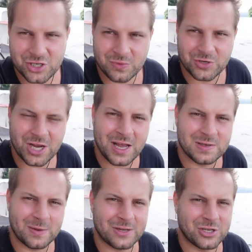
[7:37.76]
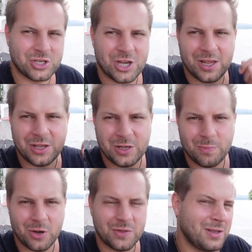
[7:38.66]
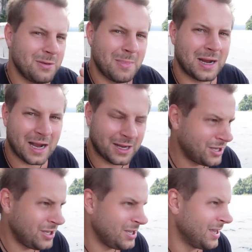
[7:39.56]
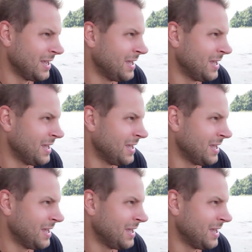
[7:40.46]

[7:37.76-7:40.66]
szczęścia, zobaczycie gibony, makaki,